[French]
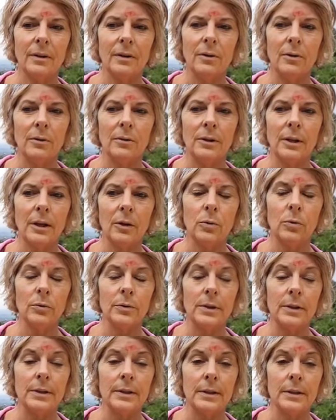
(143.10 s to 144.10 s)
l'hôtel où
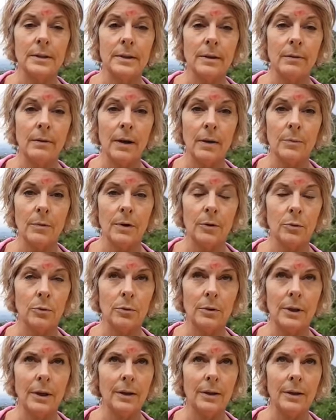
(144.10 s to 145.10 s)
on était, c'était vraiment un
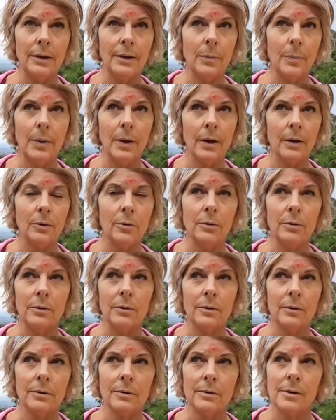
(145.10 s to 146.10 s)
hôtel hyper
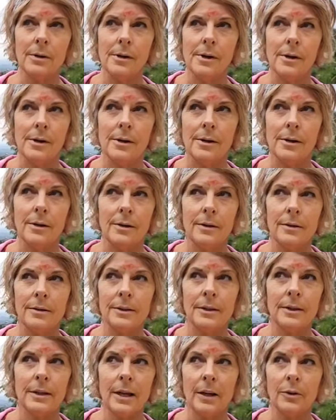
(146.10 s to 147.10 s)
glauque.
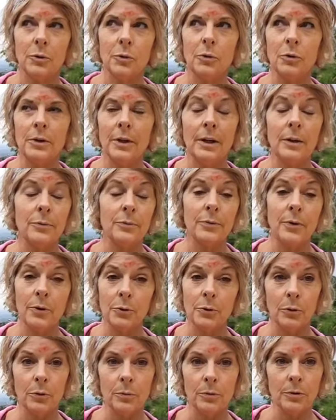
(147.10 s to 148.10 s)
C'était un hôtel
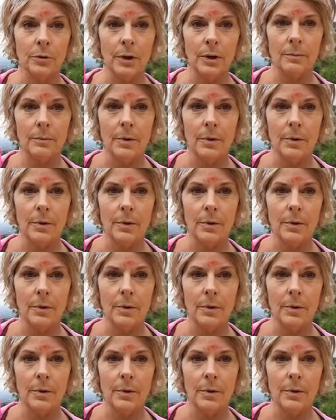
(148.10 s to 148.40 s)
fantôme, quoi.